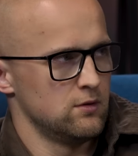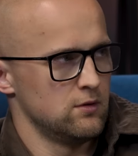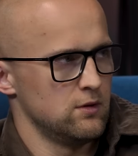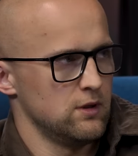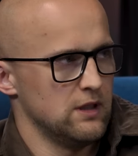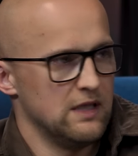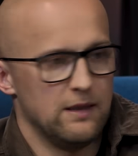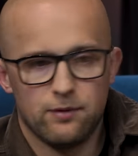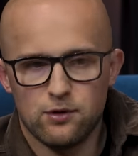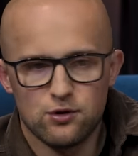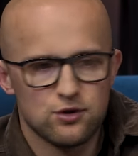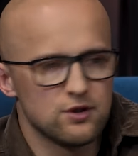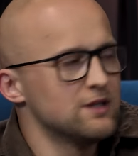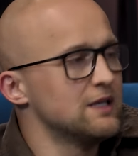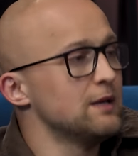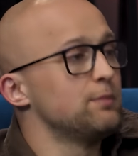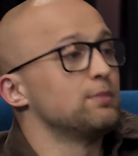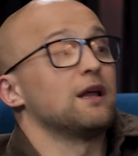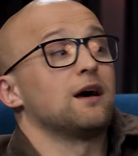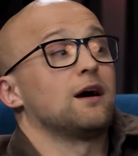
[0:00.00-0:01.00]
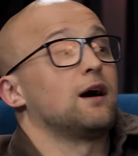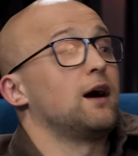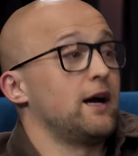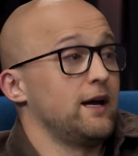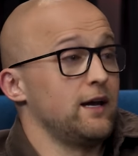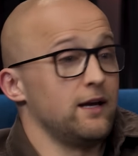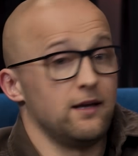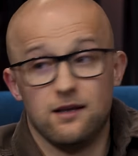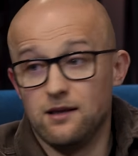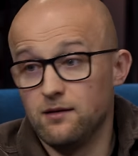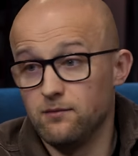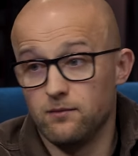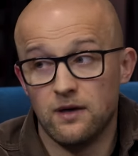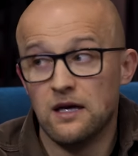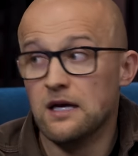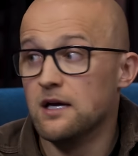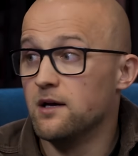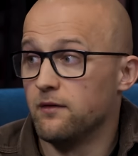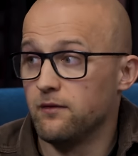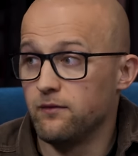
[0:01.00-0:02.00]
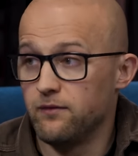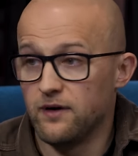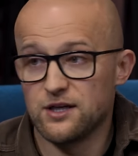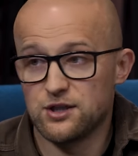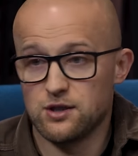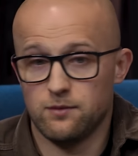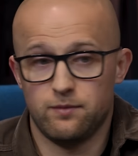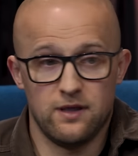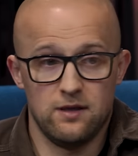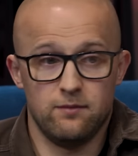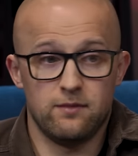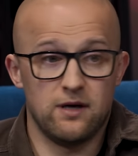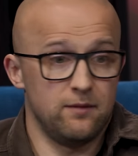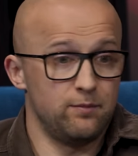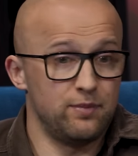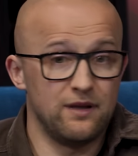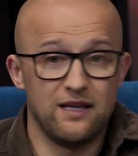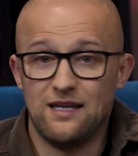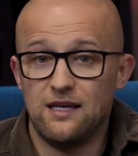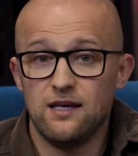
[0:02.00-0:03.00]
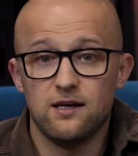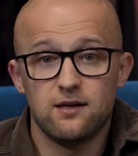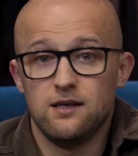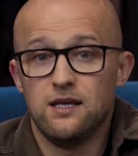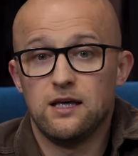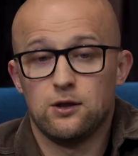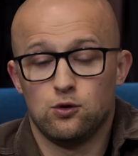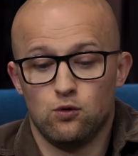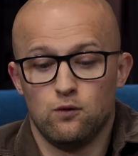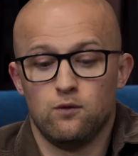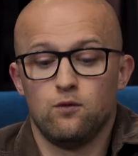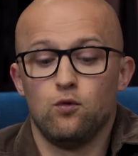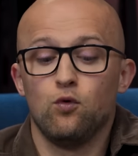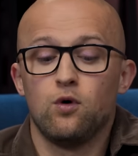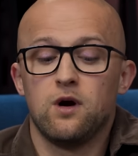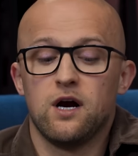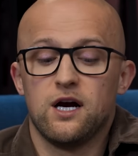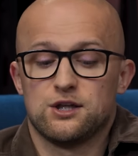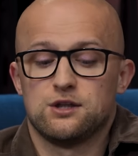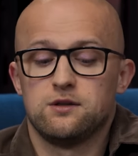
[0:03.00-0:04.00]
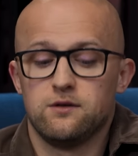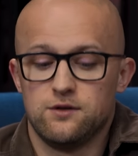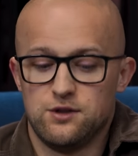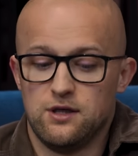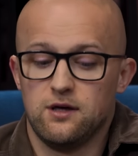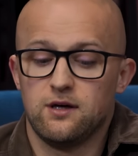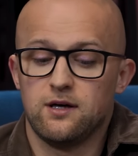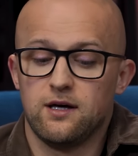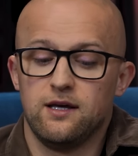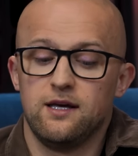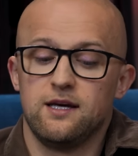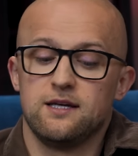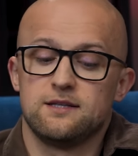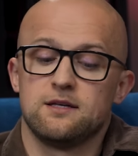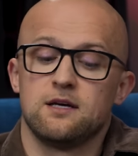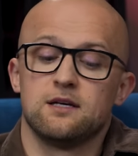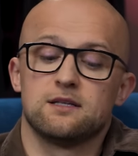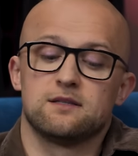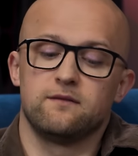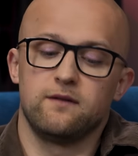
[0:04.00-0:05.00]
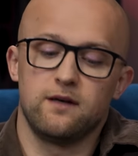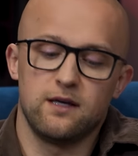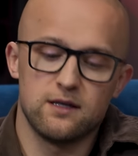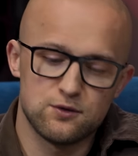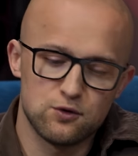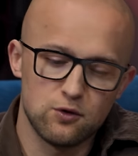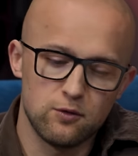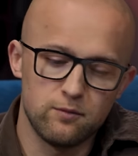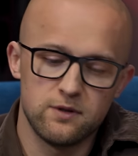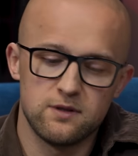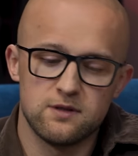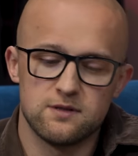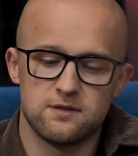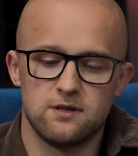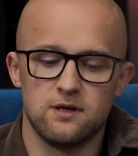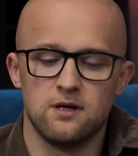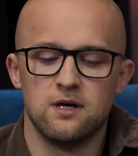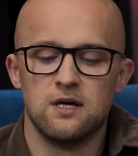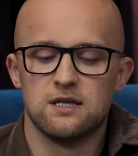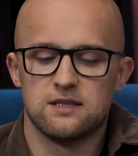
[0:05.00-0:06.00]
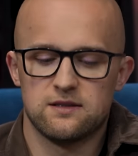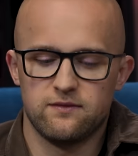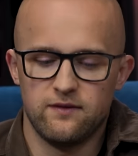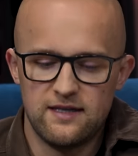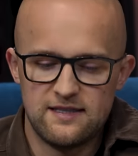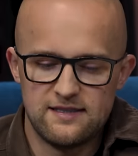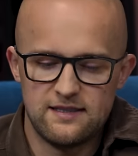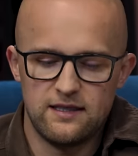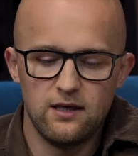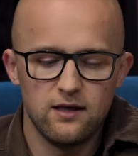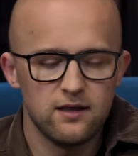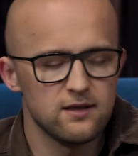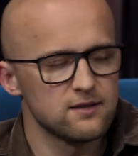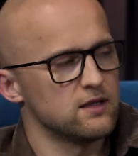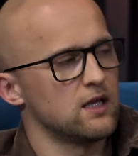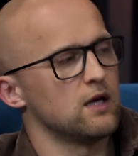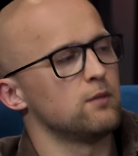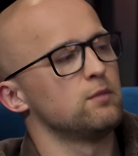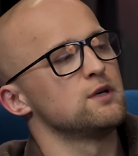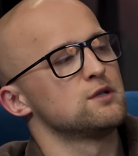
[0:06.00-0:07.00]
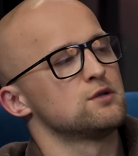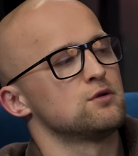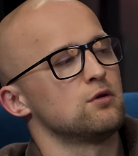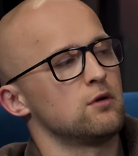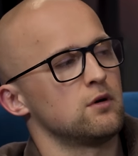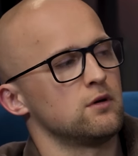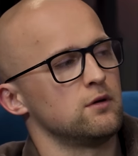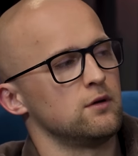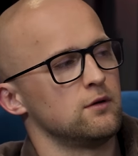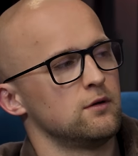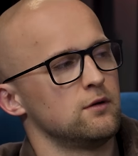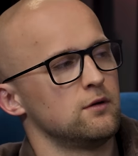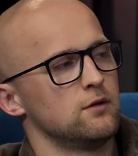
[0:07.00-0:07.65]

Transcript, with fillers: Не потому что ты плохая. Важно понимать, плохих нет. У, каждого человека есть свои особенности, свои сильные и слабые стороны.